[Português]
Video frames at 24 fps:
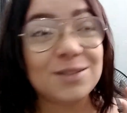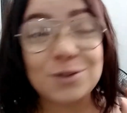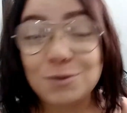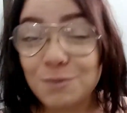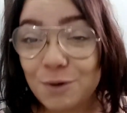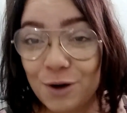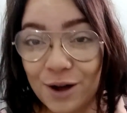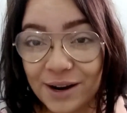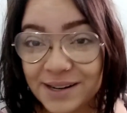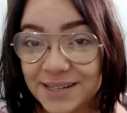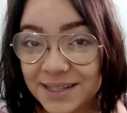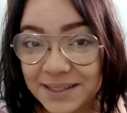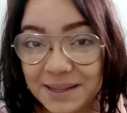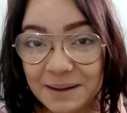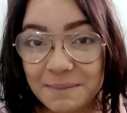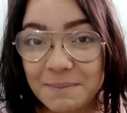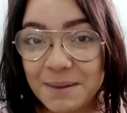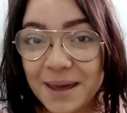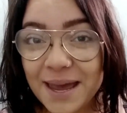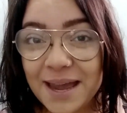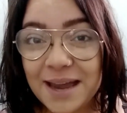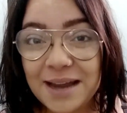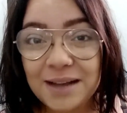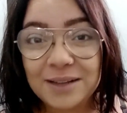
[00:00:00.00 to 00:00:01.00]
uma hora você tá
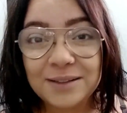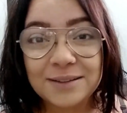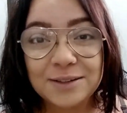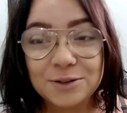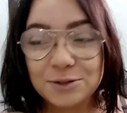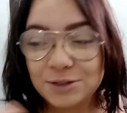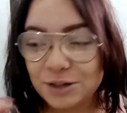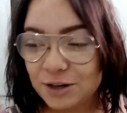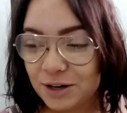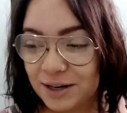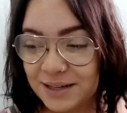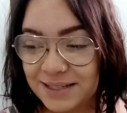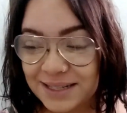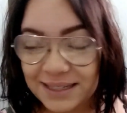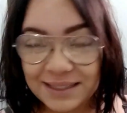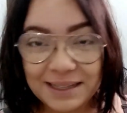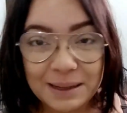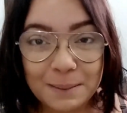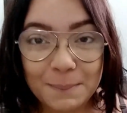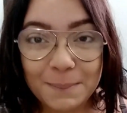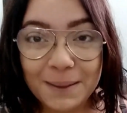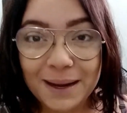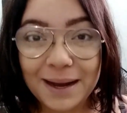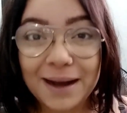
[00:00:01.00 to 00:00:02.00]
bem, outra hora você
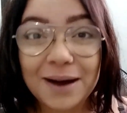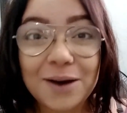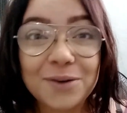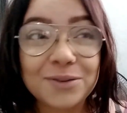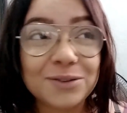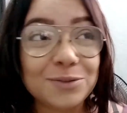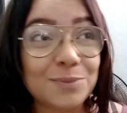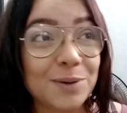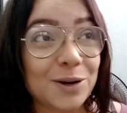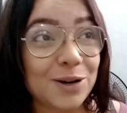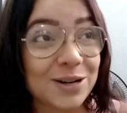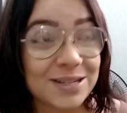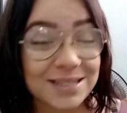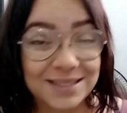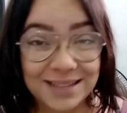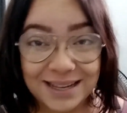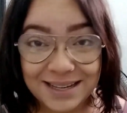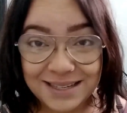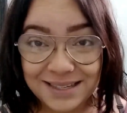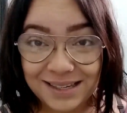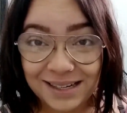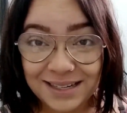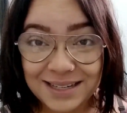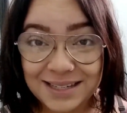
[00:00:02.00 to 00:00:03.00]
tá mal, uma hora você
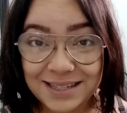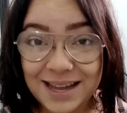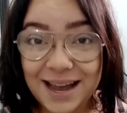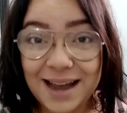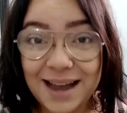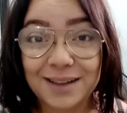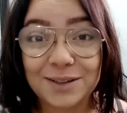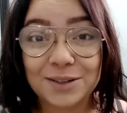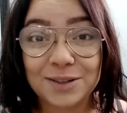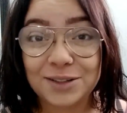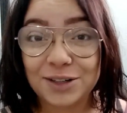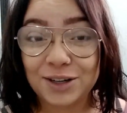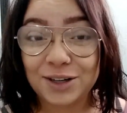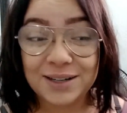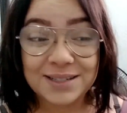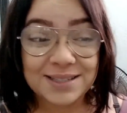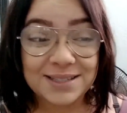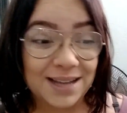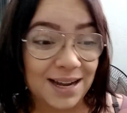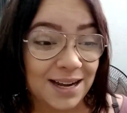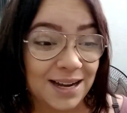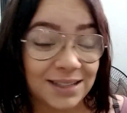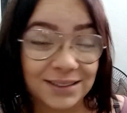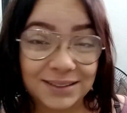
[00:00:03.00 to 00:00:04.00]
tá estressado, outra hora
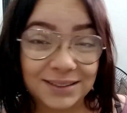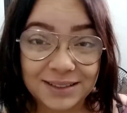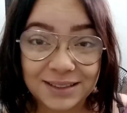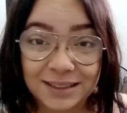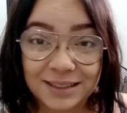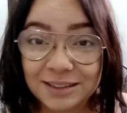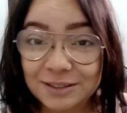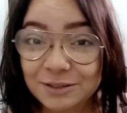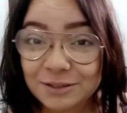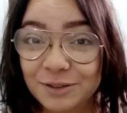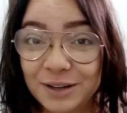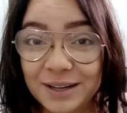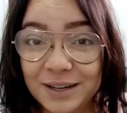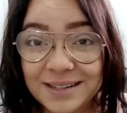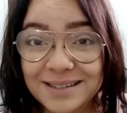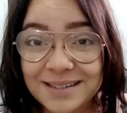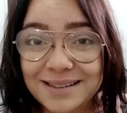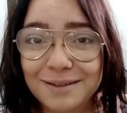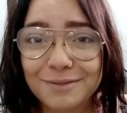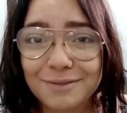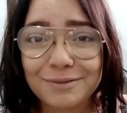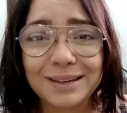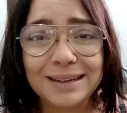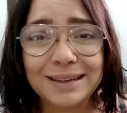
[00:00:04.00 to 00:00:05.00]
você tá cantando, feliz
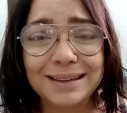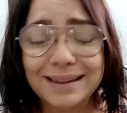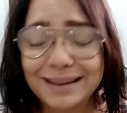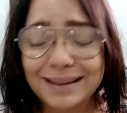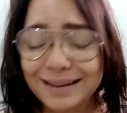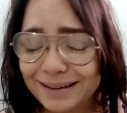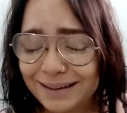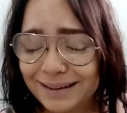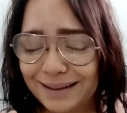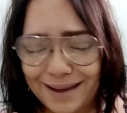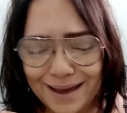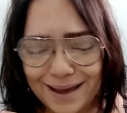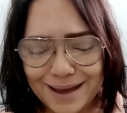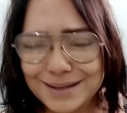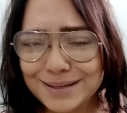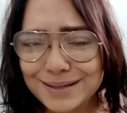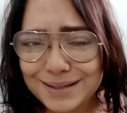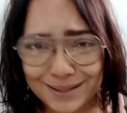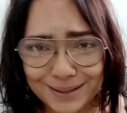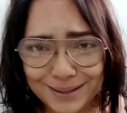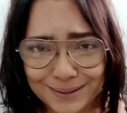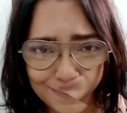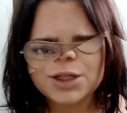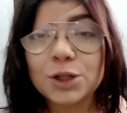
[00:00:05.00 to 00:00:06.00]
da vida, e é
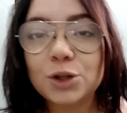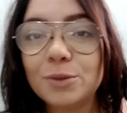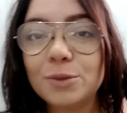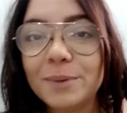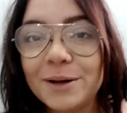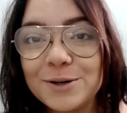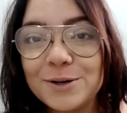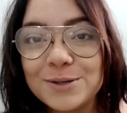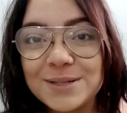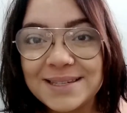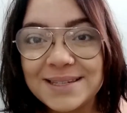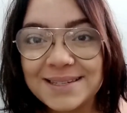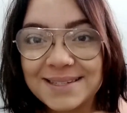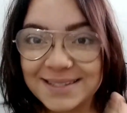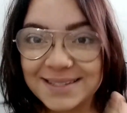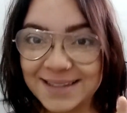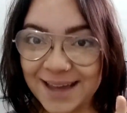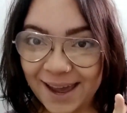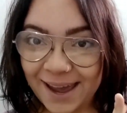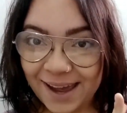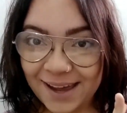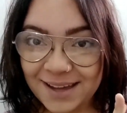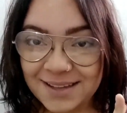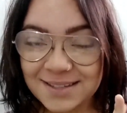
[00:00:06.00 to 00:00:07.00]
assim. Número
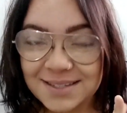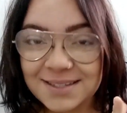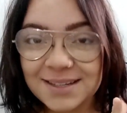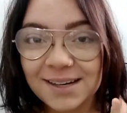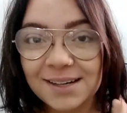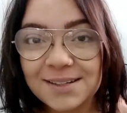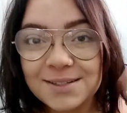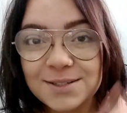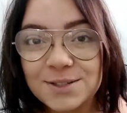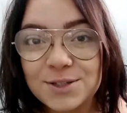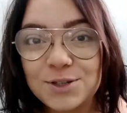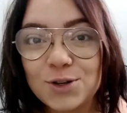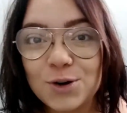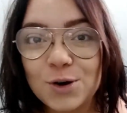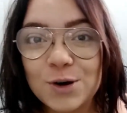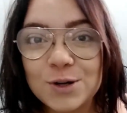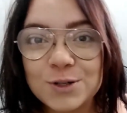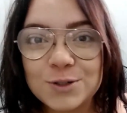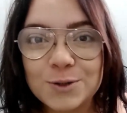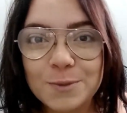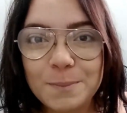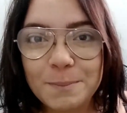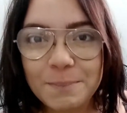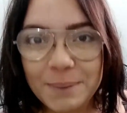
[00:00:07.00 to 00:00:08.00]
6,
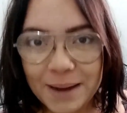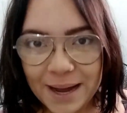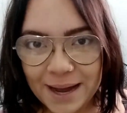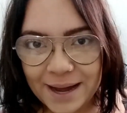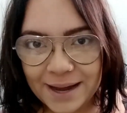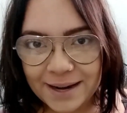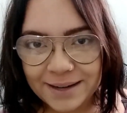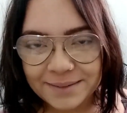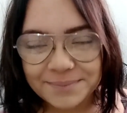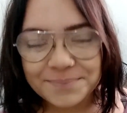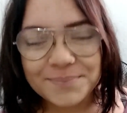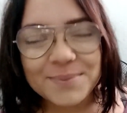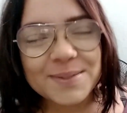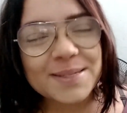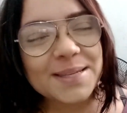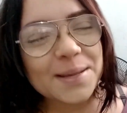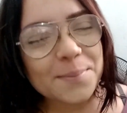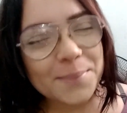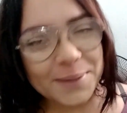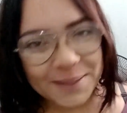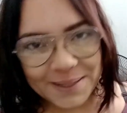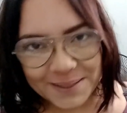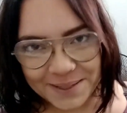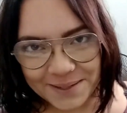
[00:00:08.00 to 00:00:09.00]
ansioso para
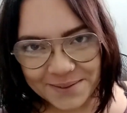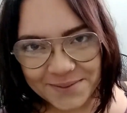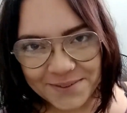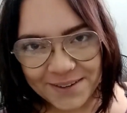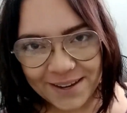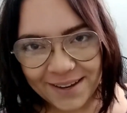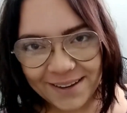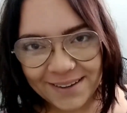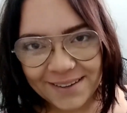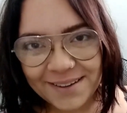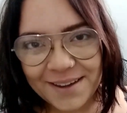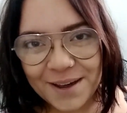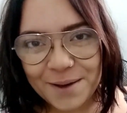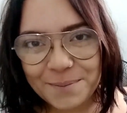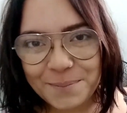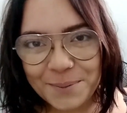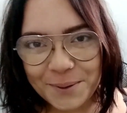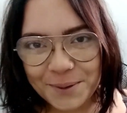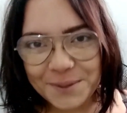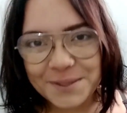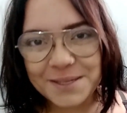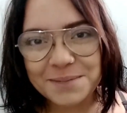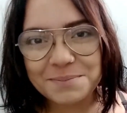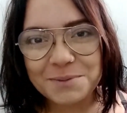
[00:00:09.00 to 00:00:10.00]
semana que vem, que é a
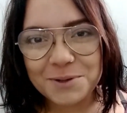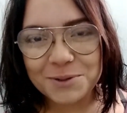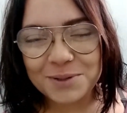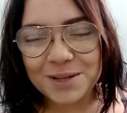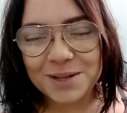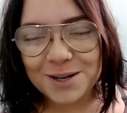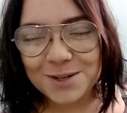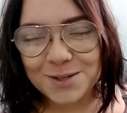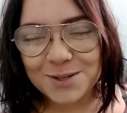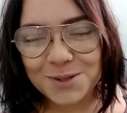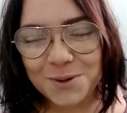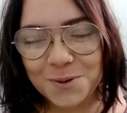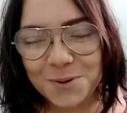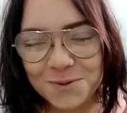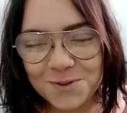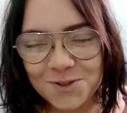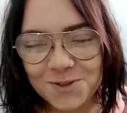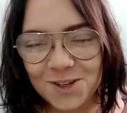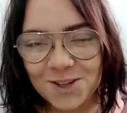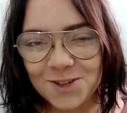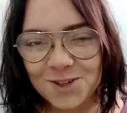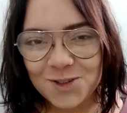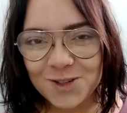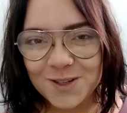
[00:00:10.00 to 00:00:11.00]
próxima ultrassom,
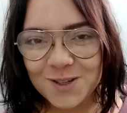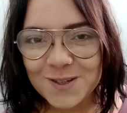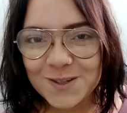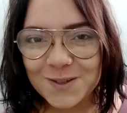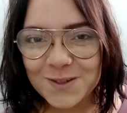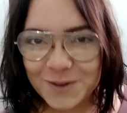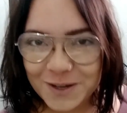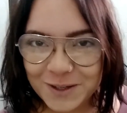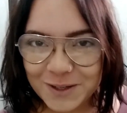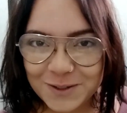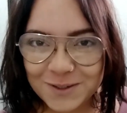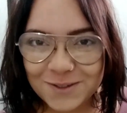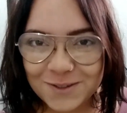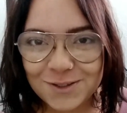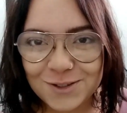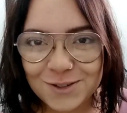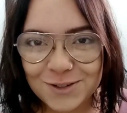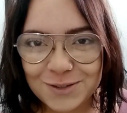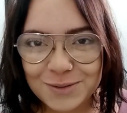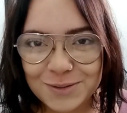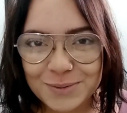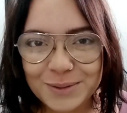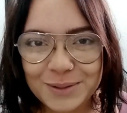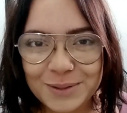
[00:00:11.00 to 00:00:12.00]
dia 18 de
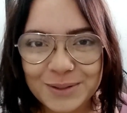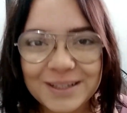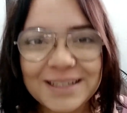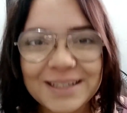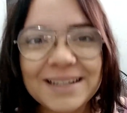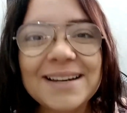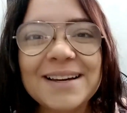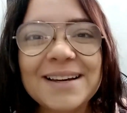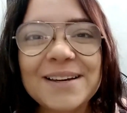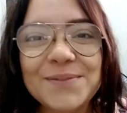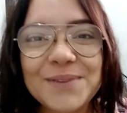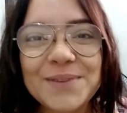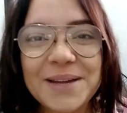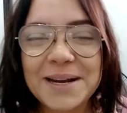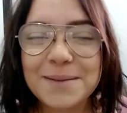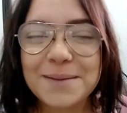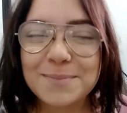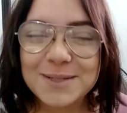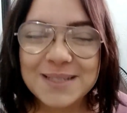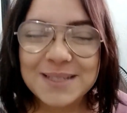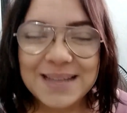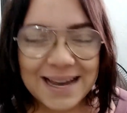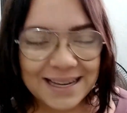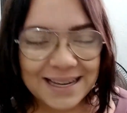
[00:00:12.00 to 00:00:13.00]
julho,
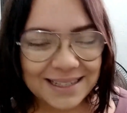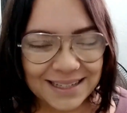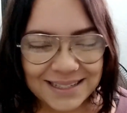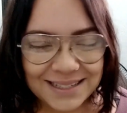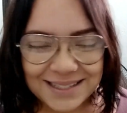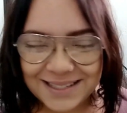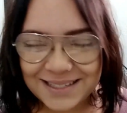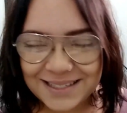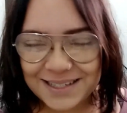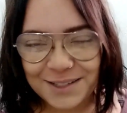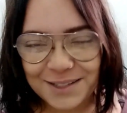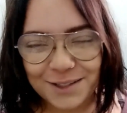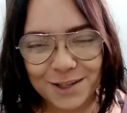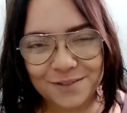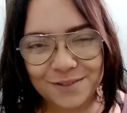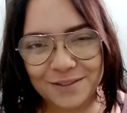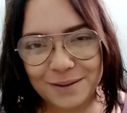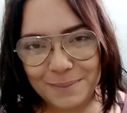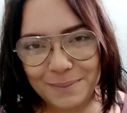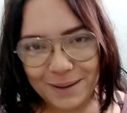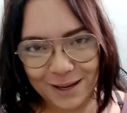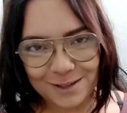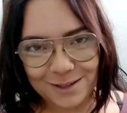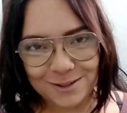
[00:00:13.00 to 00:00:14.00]
veremos Radacinha
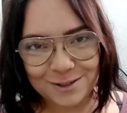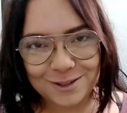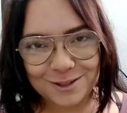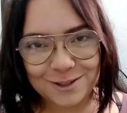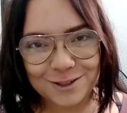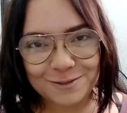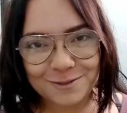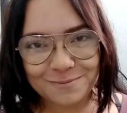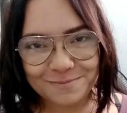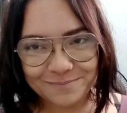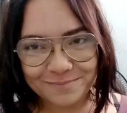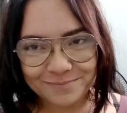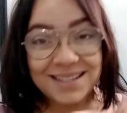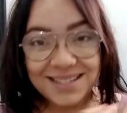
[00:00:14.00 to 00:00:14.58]
novamente.